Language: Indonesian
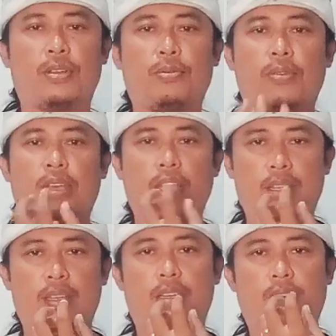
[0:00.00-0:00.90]
hidung
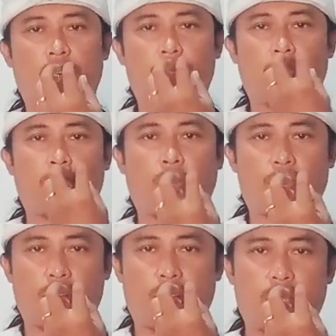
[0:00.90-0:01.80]
kiri yang lebih
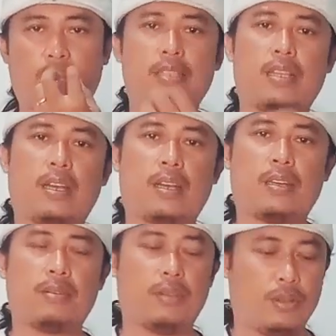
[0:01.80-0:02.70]
plong udaranya,
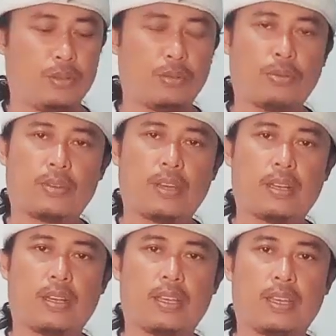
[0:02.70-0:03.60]
silakan turunkan
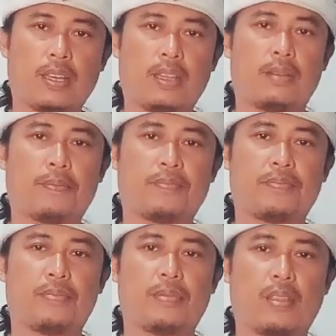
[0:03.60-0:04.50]
kaki kiri.
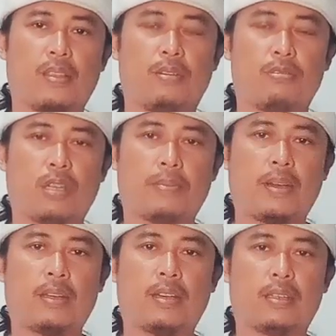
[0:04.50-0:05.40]

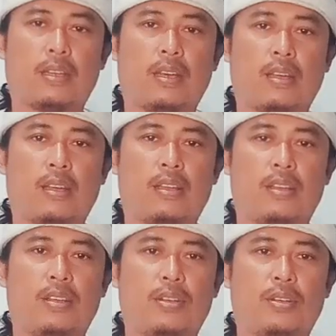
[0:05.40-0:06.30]
Ucapkan kata
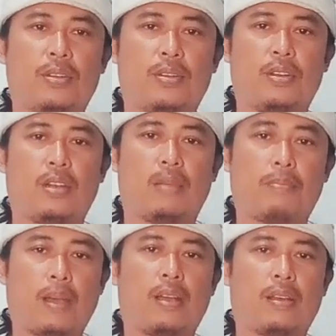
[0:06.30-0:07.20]

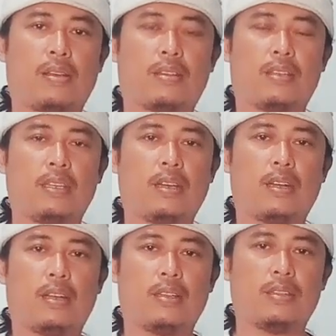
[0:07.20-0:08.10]
lepang tiga
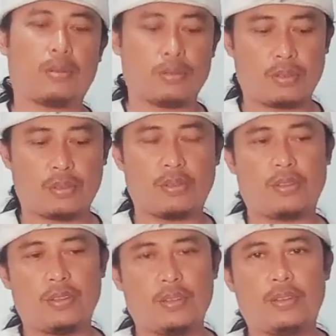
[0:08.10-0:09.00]
kali, terus
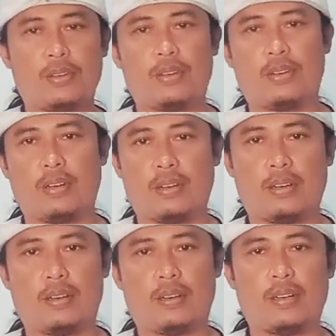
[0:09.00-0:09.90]

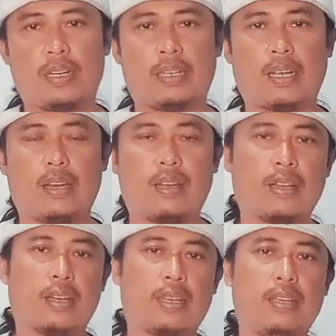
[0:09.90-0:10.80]
uh, hentakkan
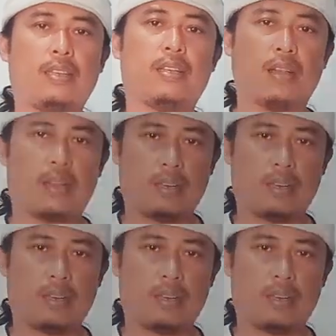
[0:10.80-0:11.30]
kaki tiga